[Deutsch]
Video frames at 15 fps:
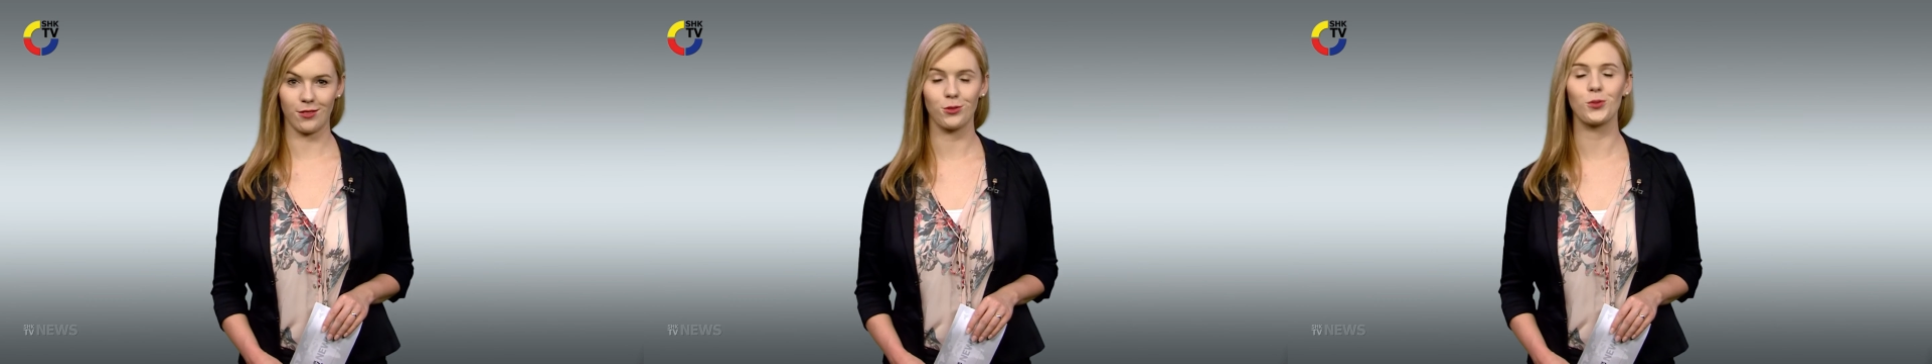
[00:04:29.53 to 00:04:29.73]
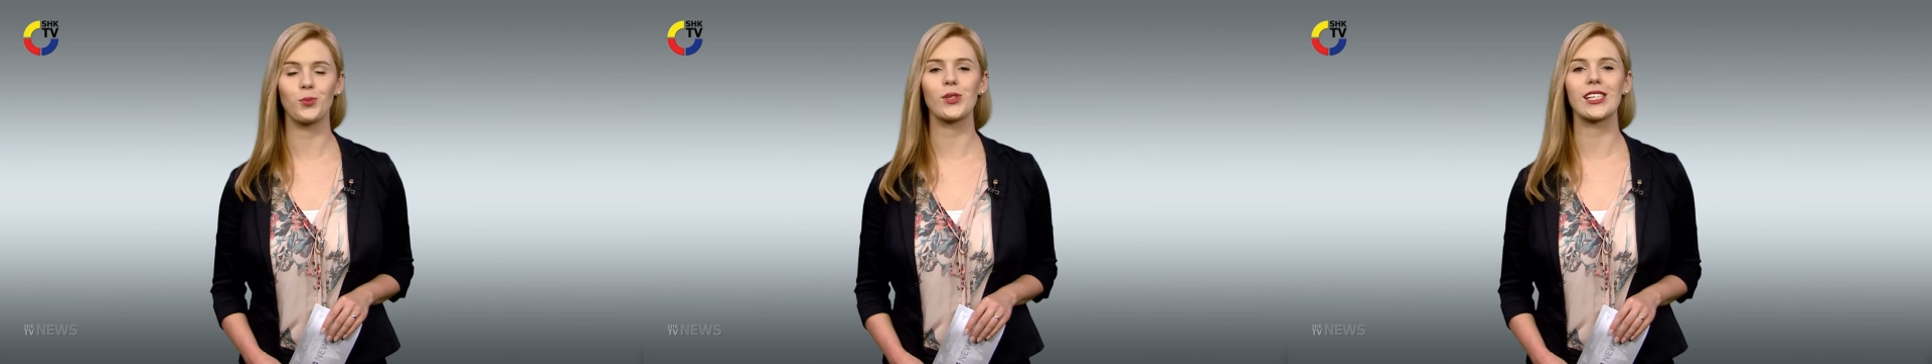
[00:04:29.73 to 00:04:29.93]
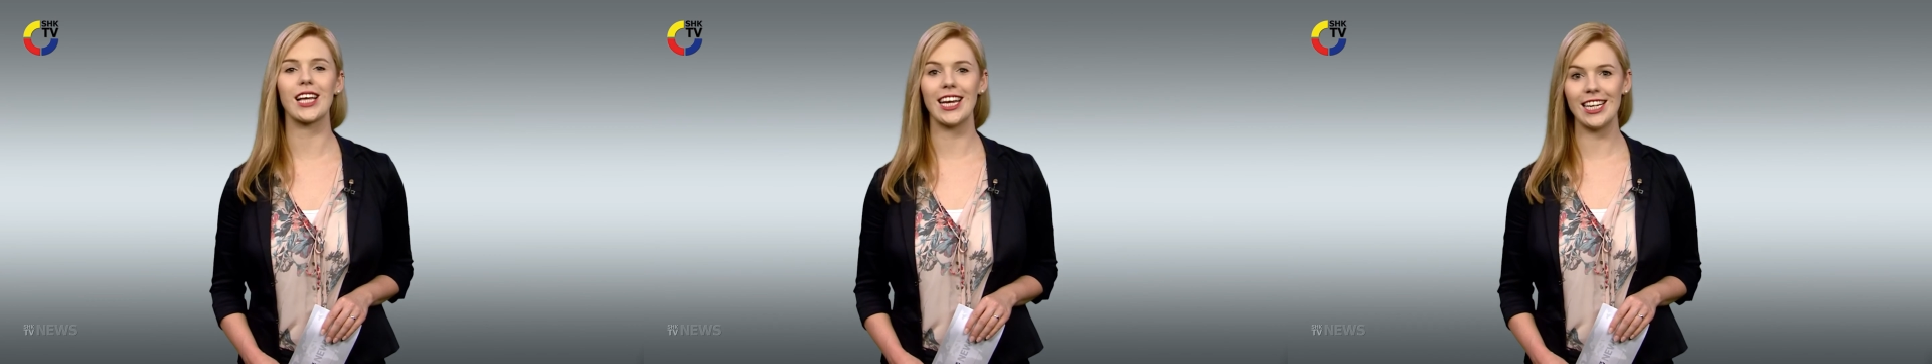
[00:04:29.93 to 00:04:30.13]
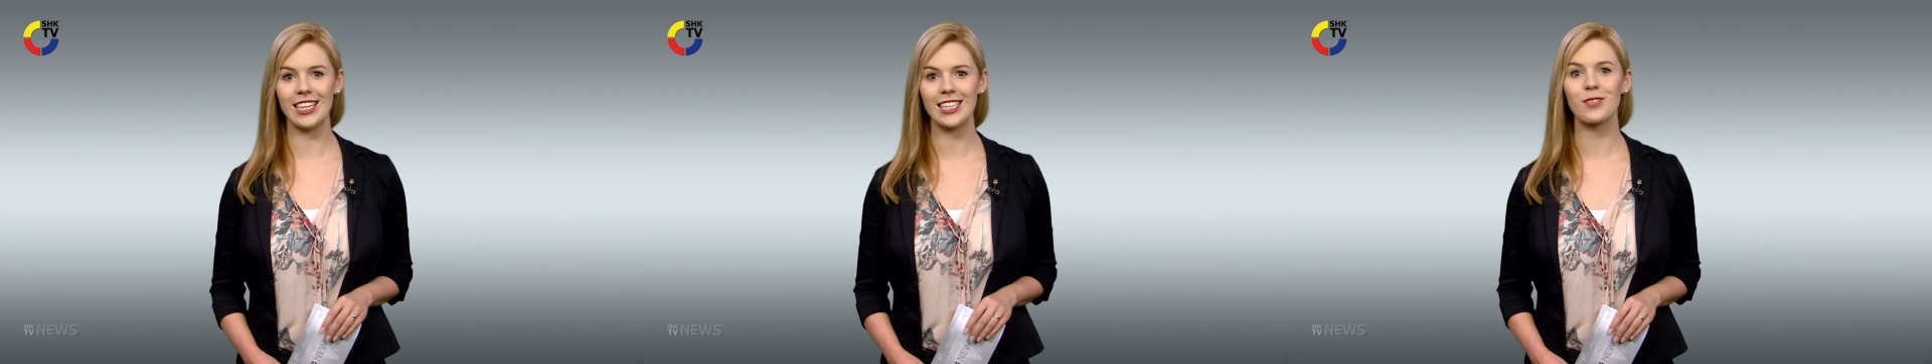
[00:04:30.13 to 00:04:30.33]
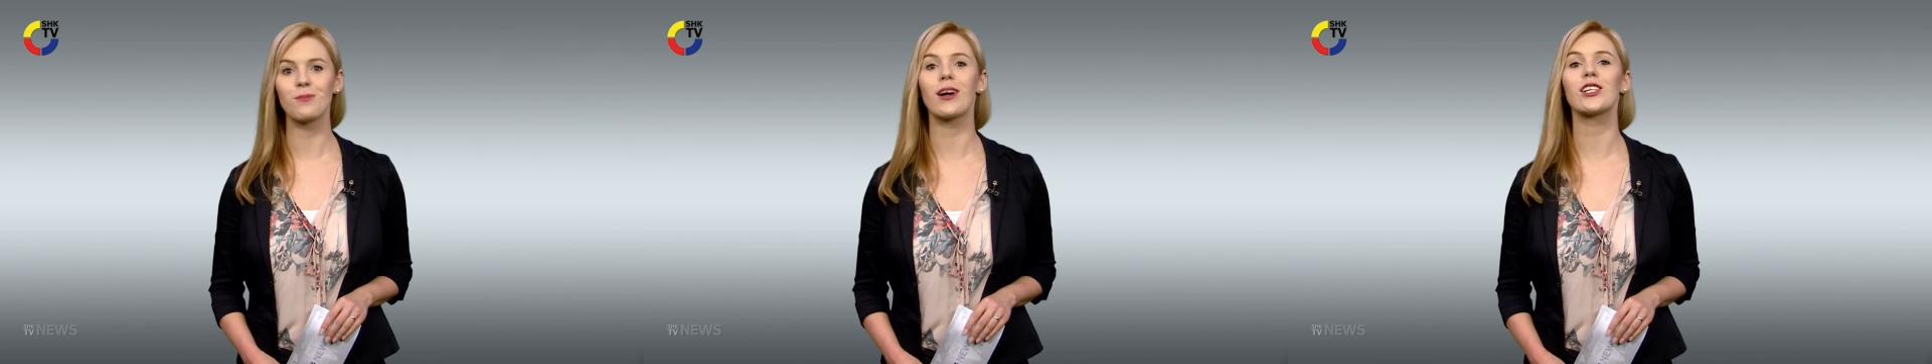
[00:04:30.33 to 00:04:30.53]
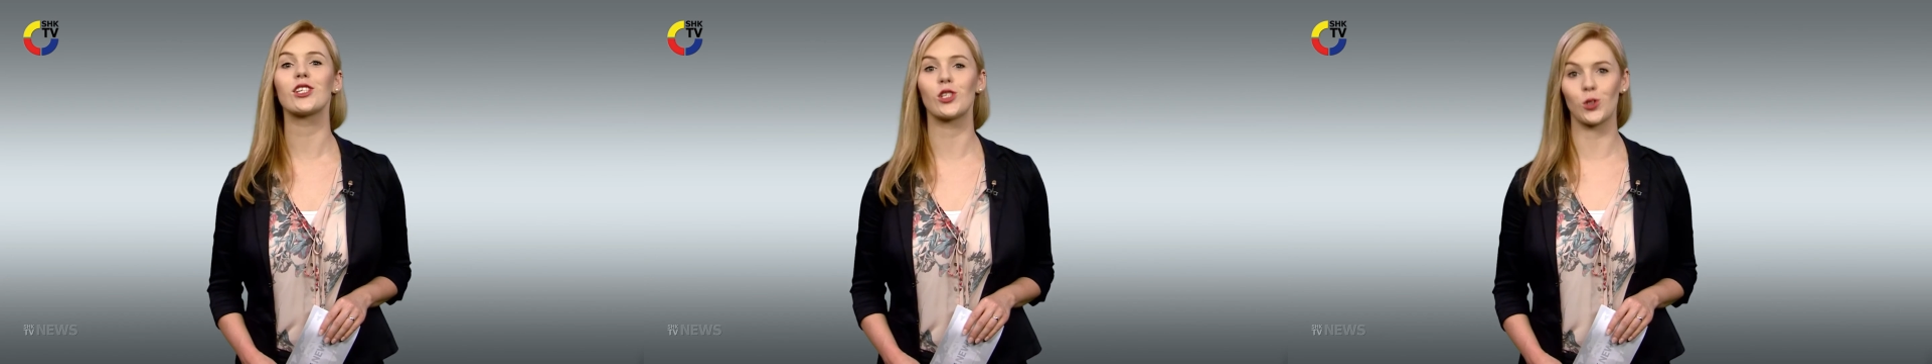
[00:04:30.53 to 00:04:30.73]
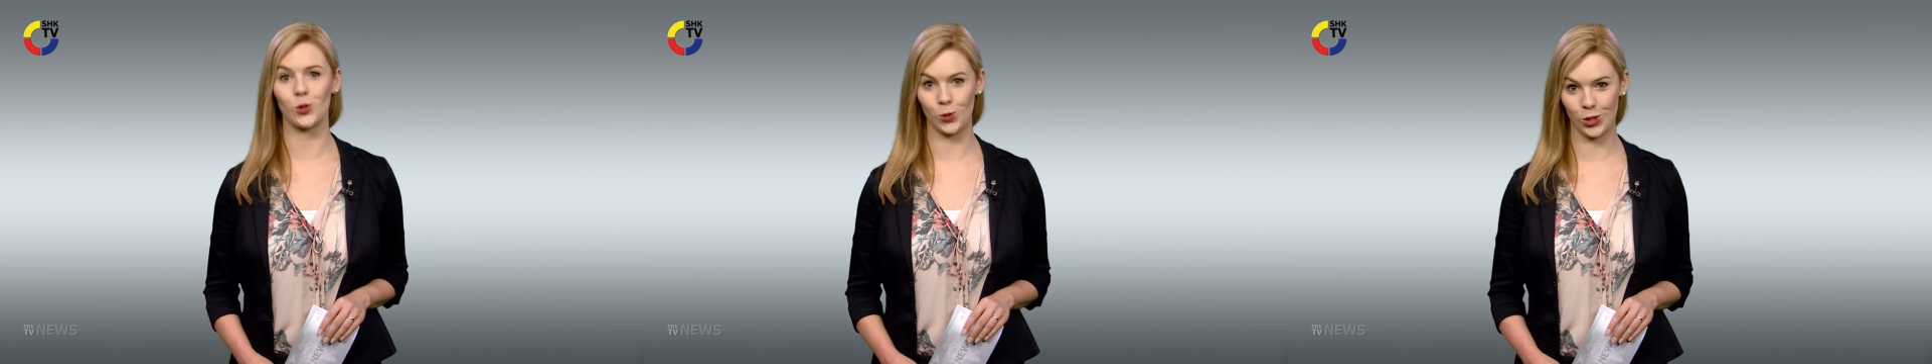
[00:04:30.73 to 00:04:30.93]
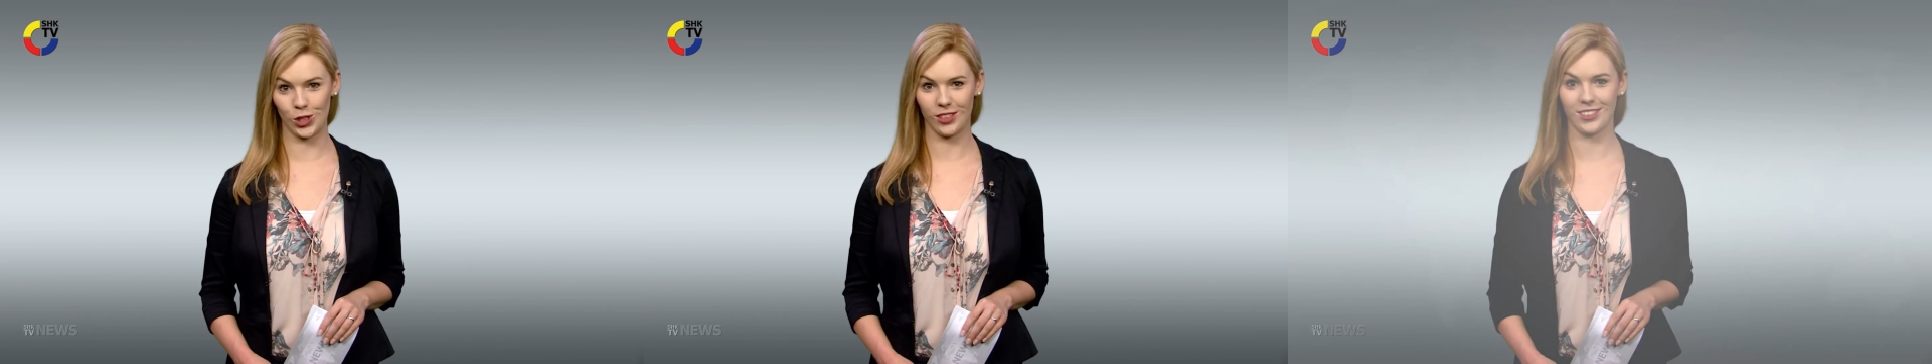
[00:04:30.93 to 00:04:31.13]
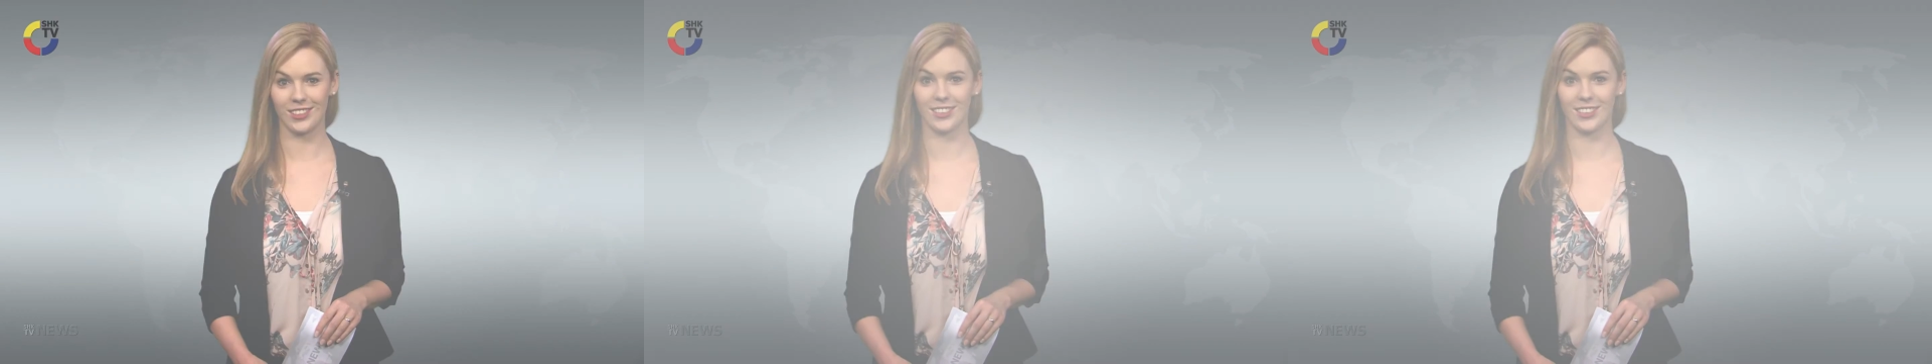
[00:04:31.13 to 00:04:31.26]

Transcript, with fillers: Und bis dahin machen Sie es gut.